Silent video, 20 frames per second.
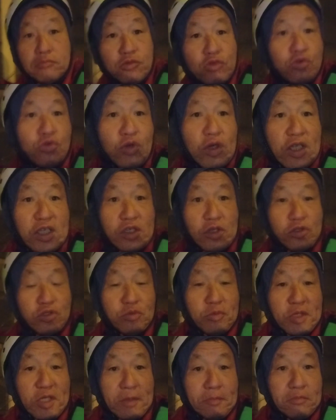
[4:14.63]
これですけどすい
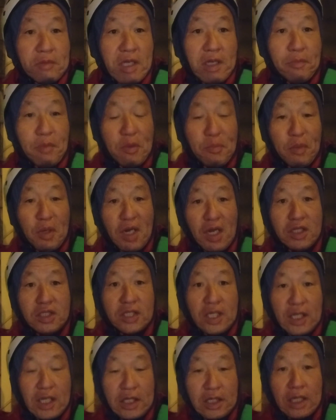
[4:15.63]
ません、えペッパーランチ
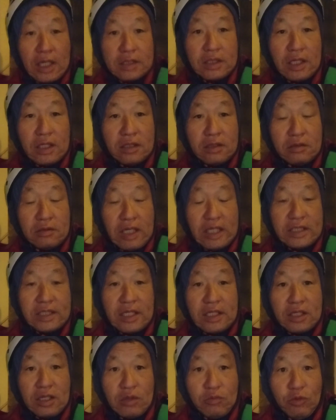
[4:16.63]
がねたくさんなってたん
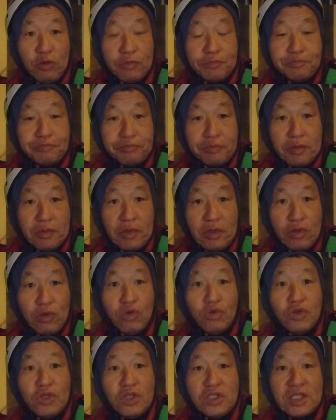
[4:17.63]
ですけども遠
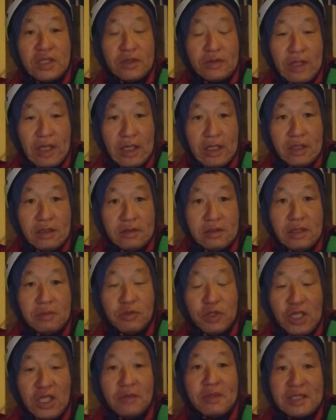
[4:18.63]
く行っちゃうんで、ね、全
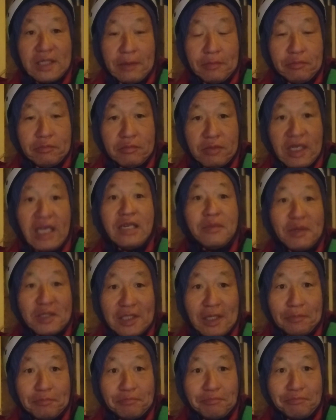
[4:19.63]
部切りました蹴りまし
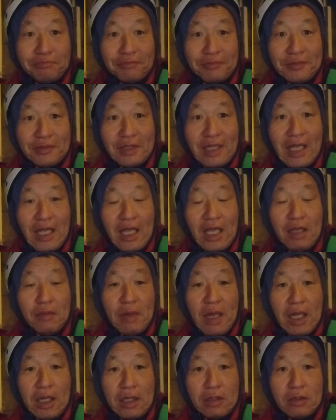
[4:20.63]
たで
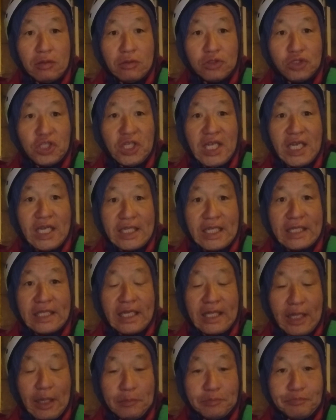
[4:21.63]
今あのすき家がなった
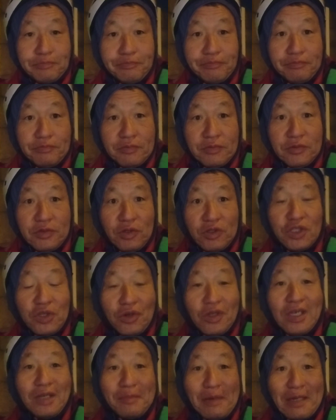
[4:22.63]
んでそっち
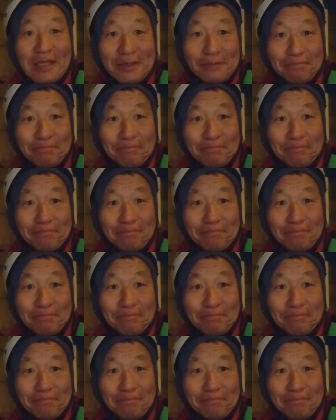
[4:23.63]
取りに行きます